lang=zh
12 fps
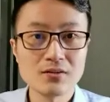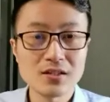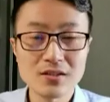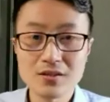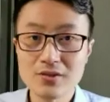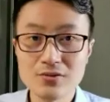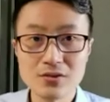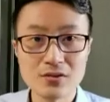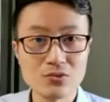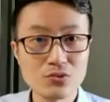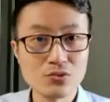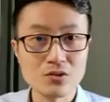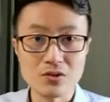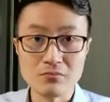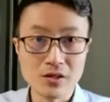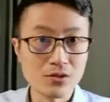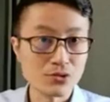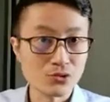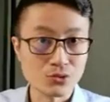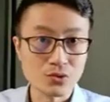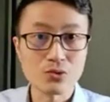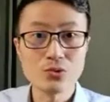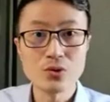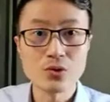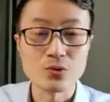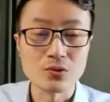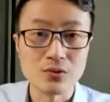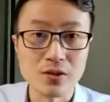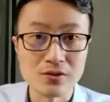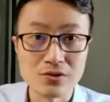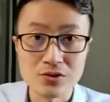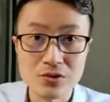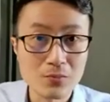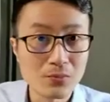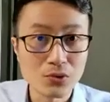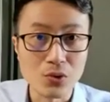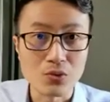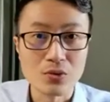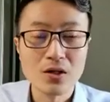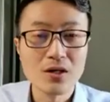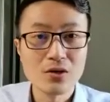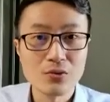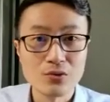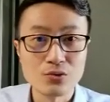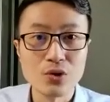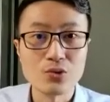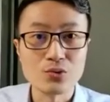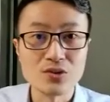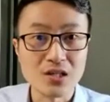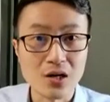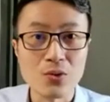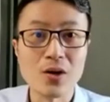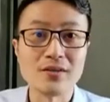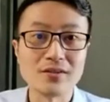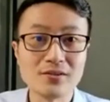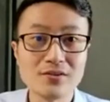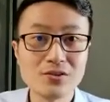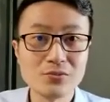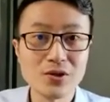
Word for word: 大家很有可能，如果你没有学过粤语的话，你是听不懂粤语讲话的，对不